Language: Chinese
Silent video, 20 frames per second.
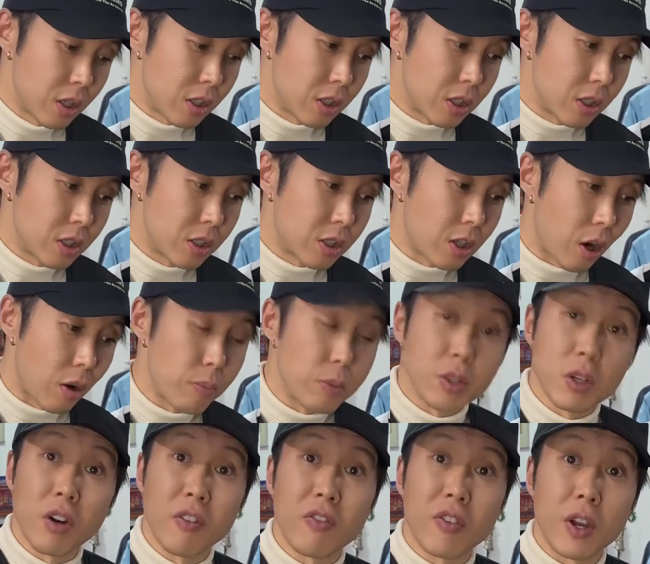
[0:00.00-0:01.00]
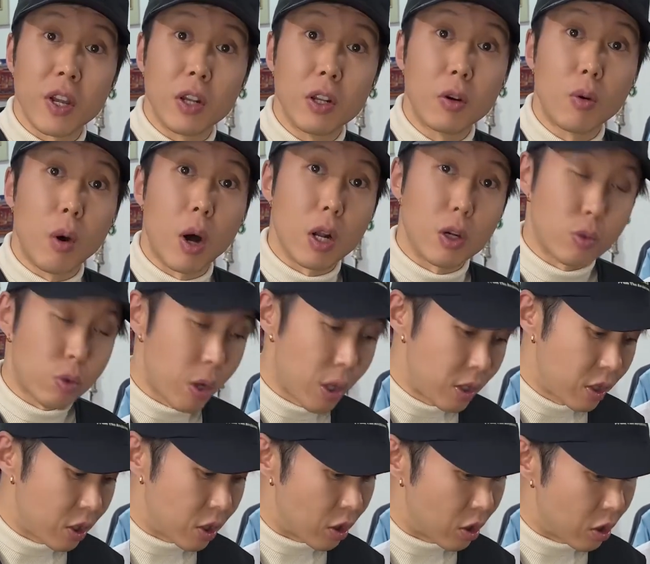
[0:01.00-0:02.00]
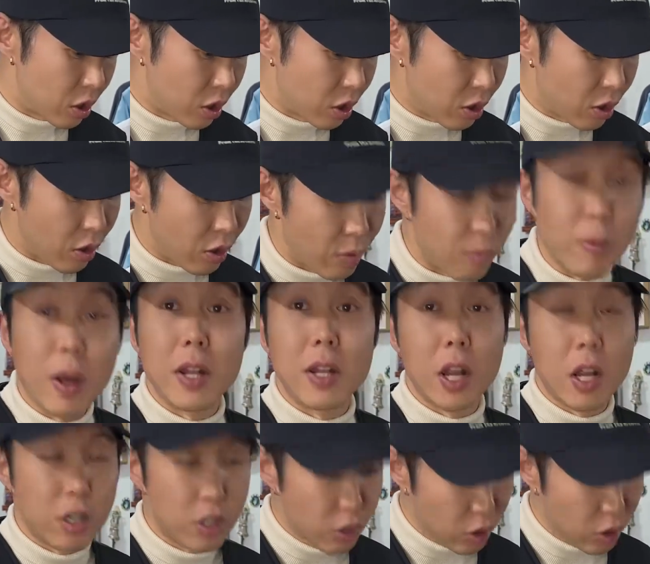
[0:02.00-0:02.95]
你脚比较肥的话，穿其实是蛮难